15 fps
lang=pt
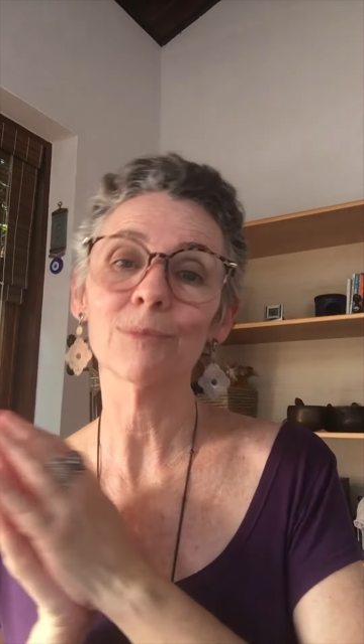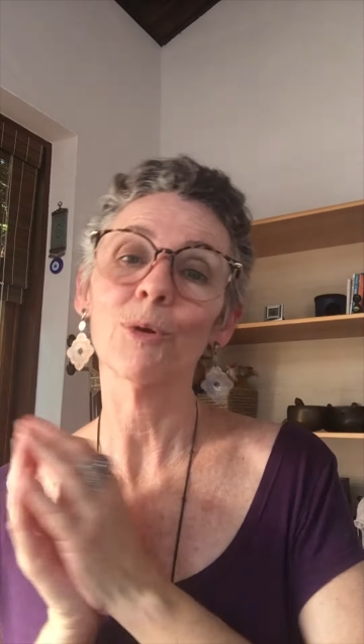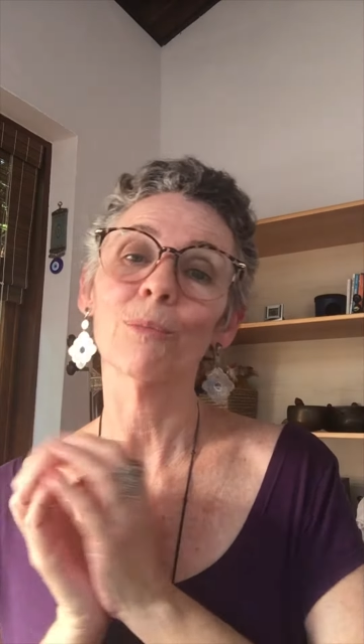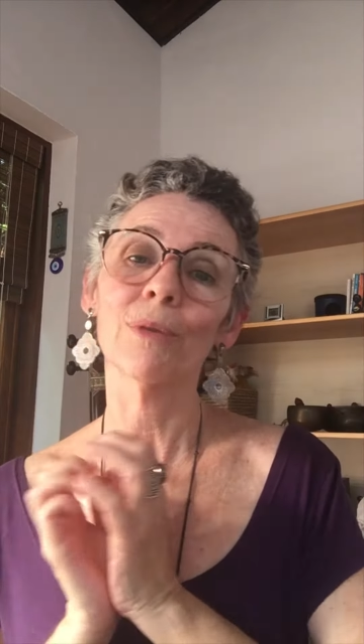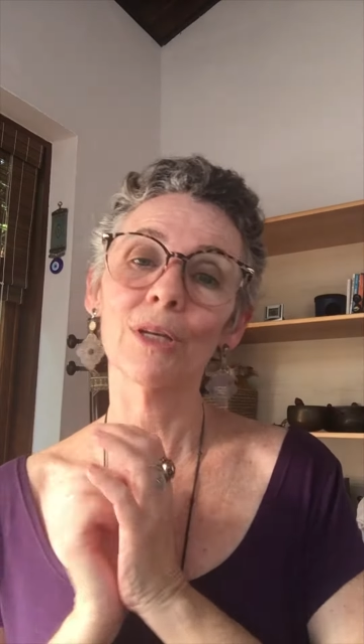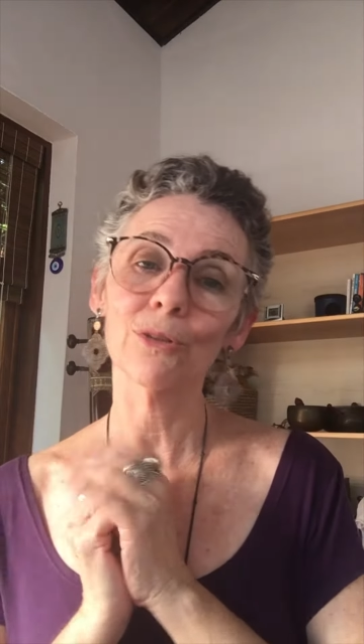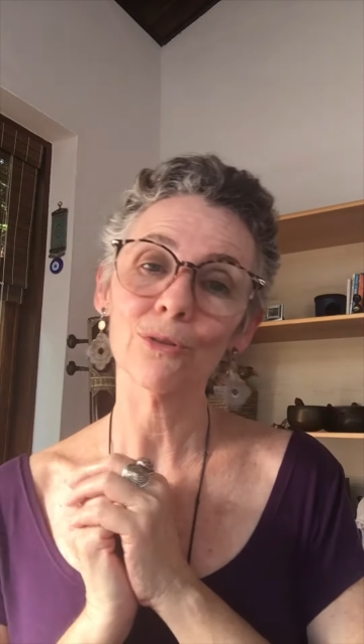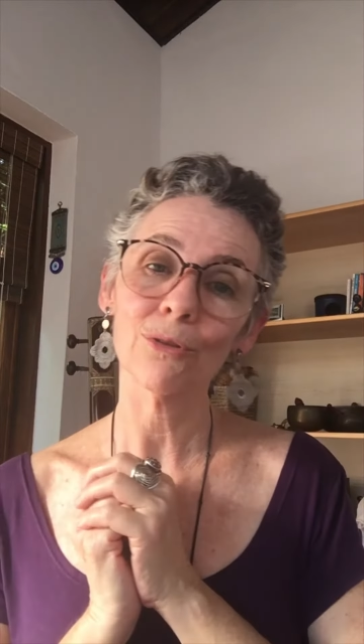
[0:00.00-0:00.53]

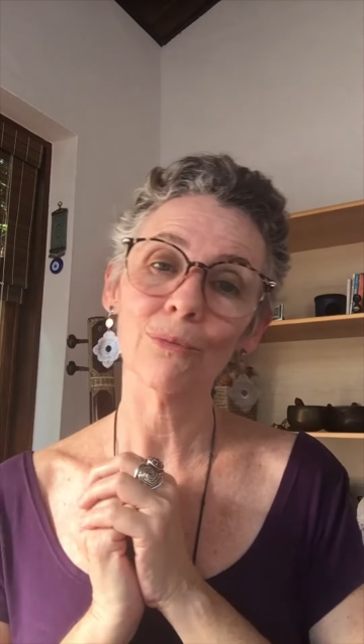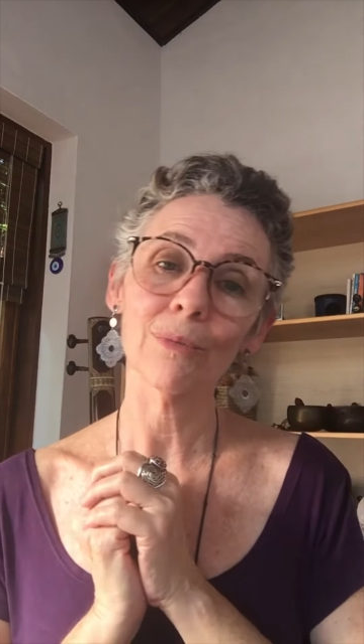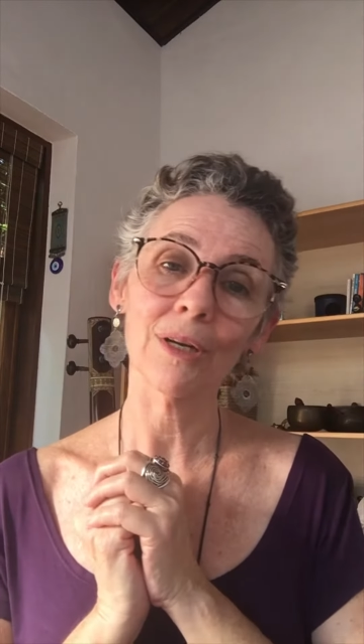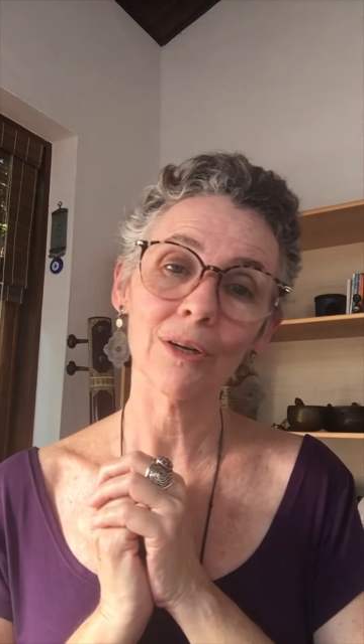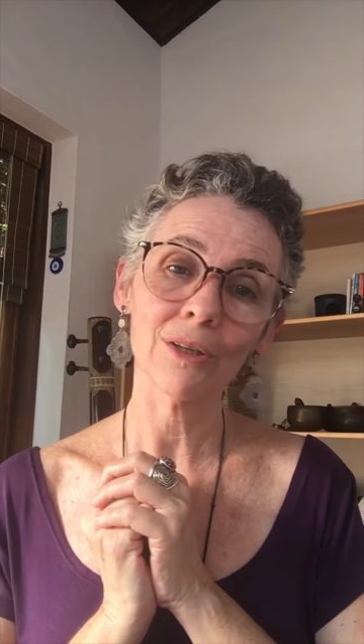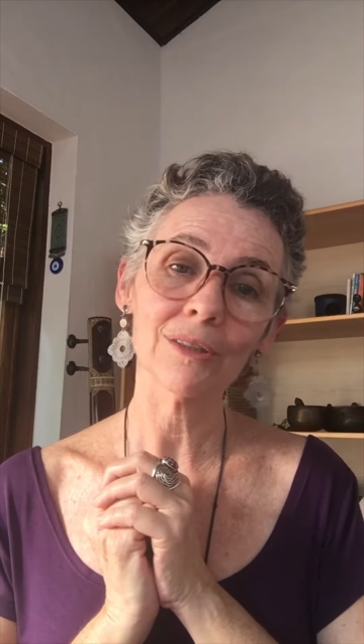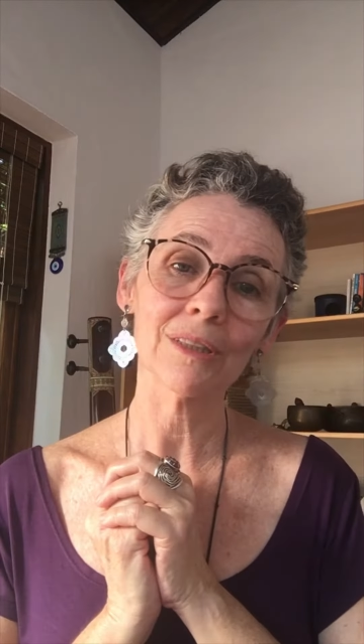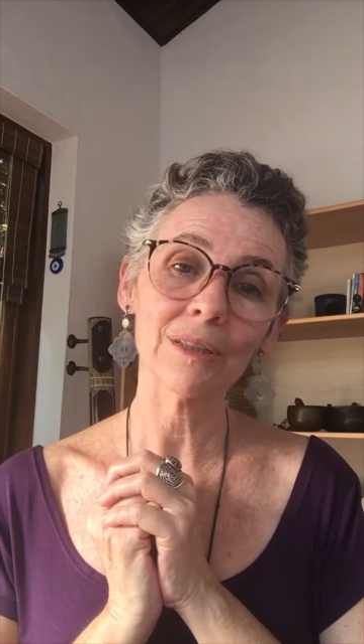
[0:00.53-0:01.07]
momento com
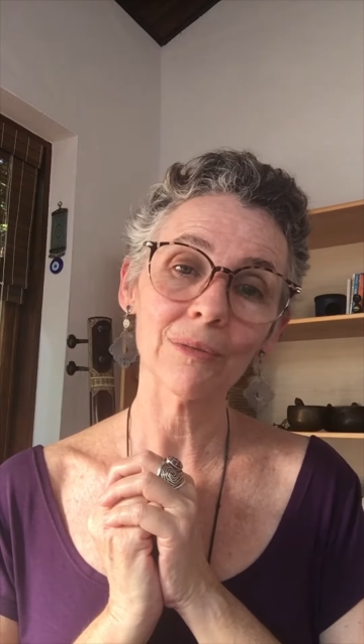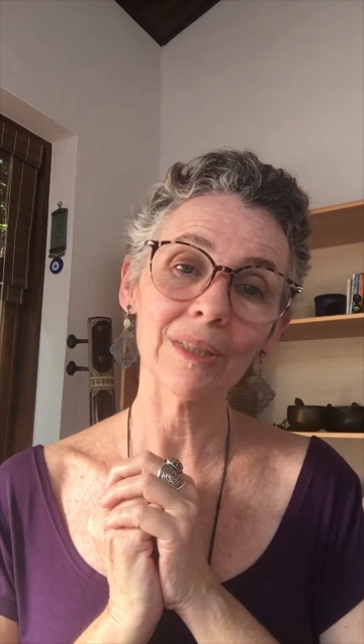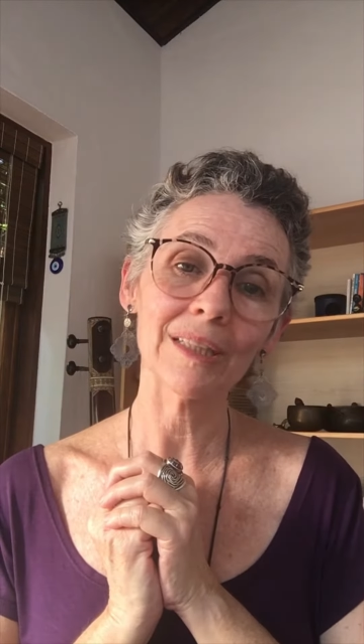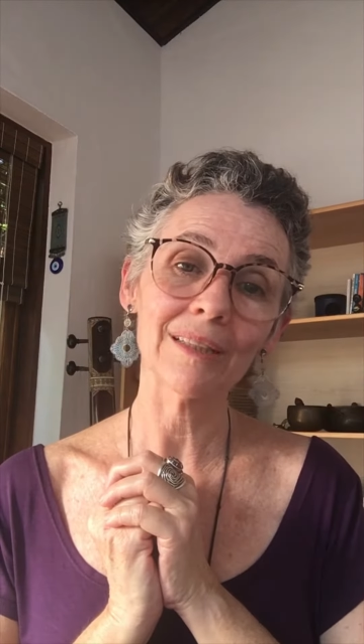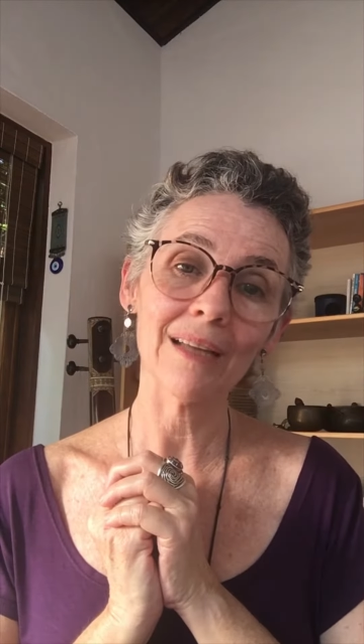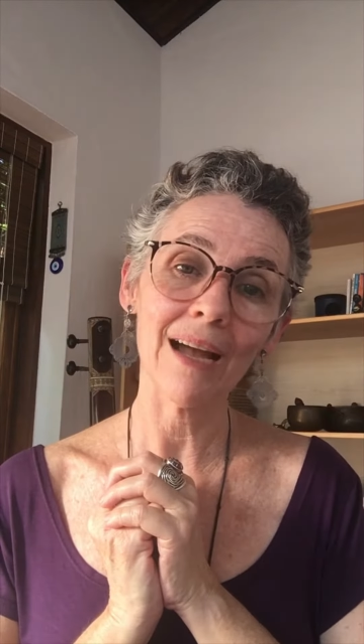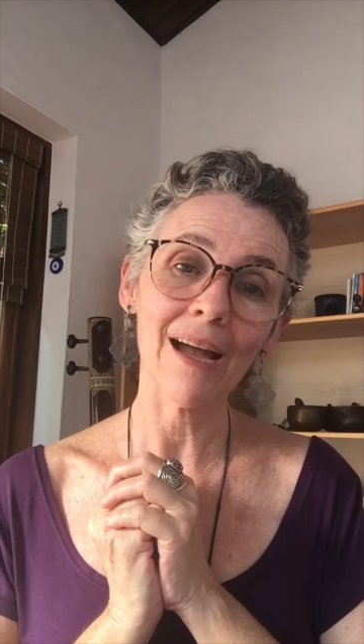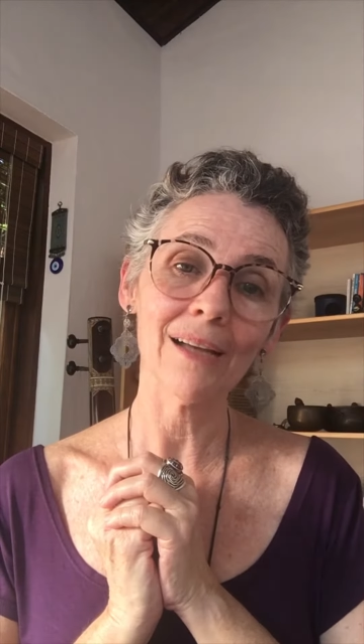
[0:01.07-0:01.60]
maior
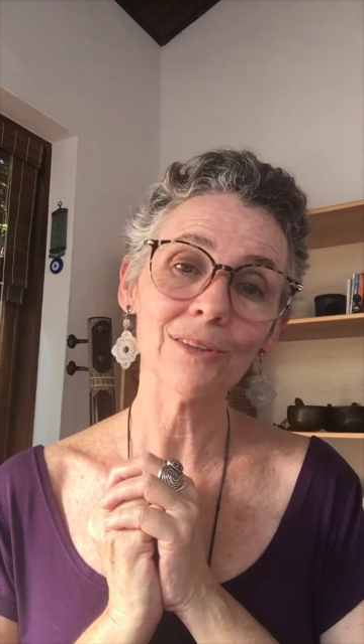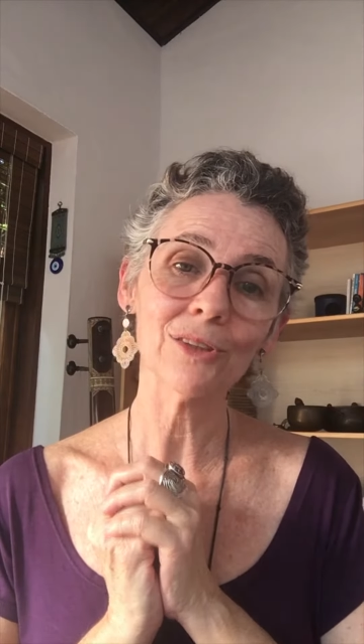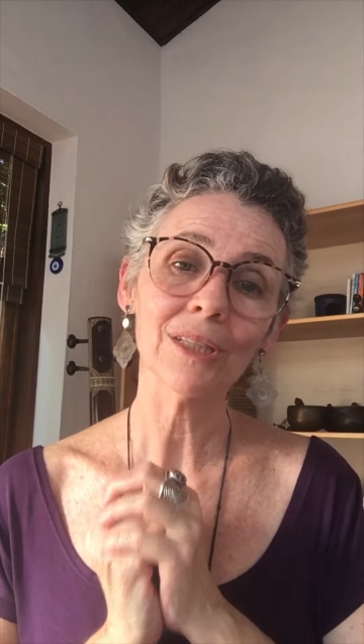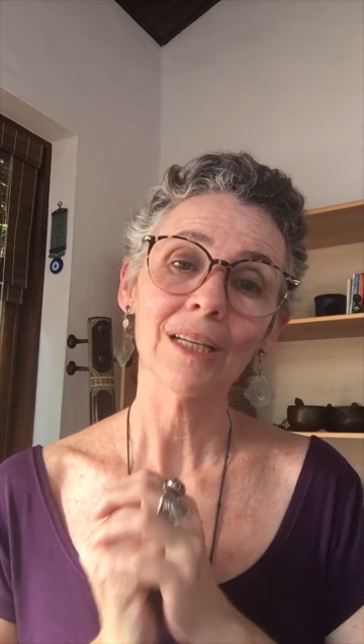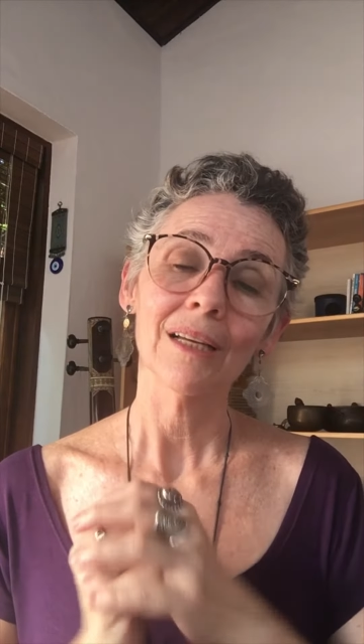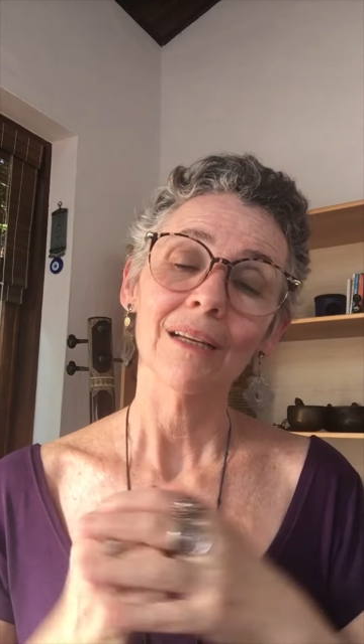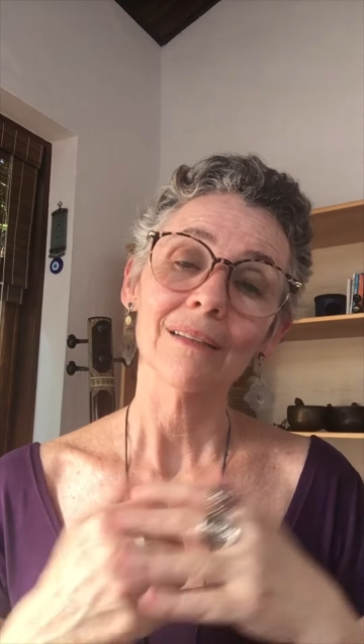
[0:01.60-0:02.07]
tranquilidade,